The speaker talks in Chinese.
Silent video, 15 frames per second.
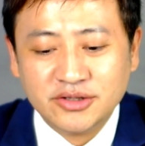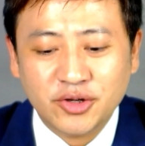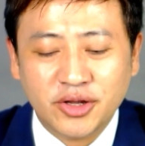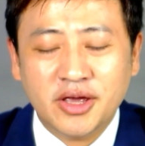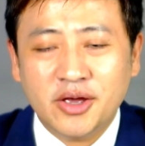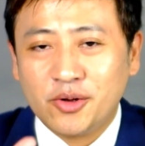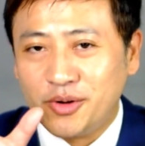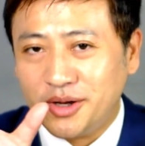所
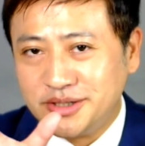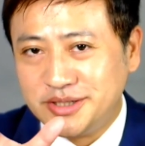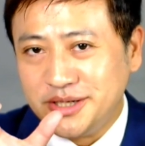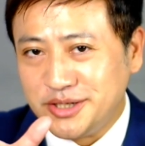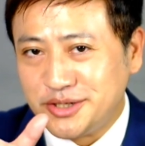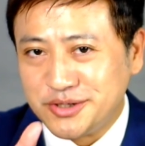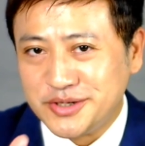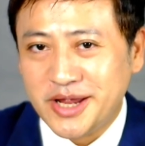以光是
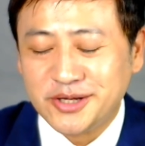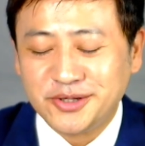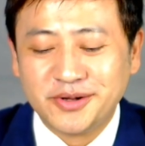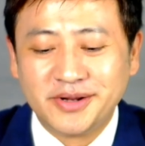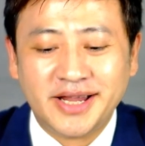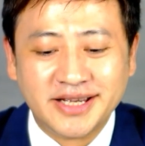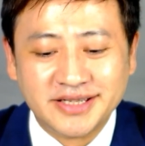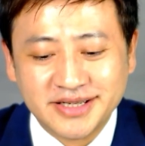
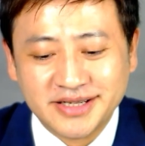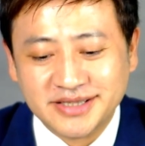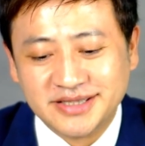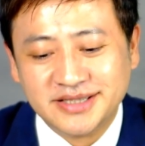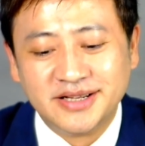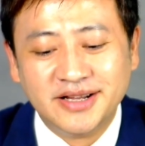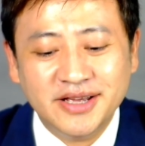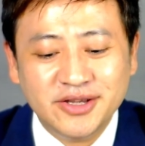international i e 这个
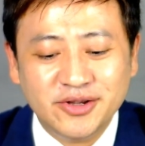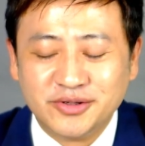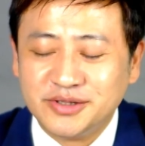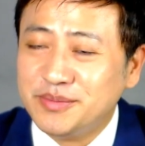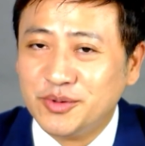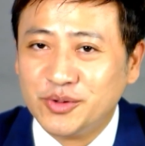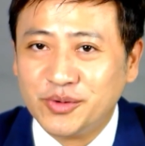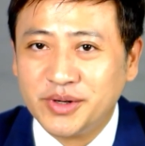字呢，有
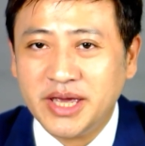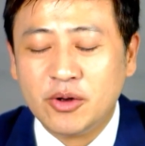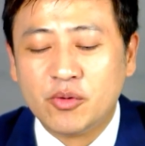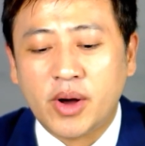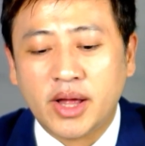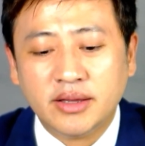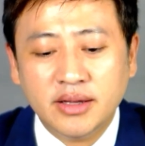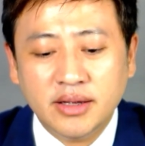这么多可以
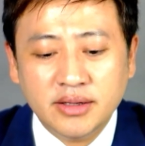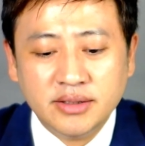玩。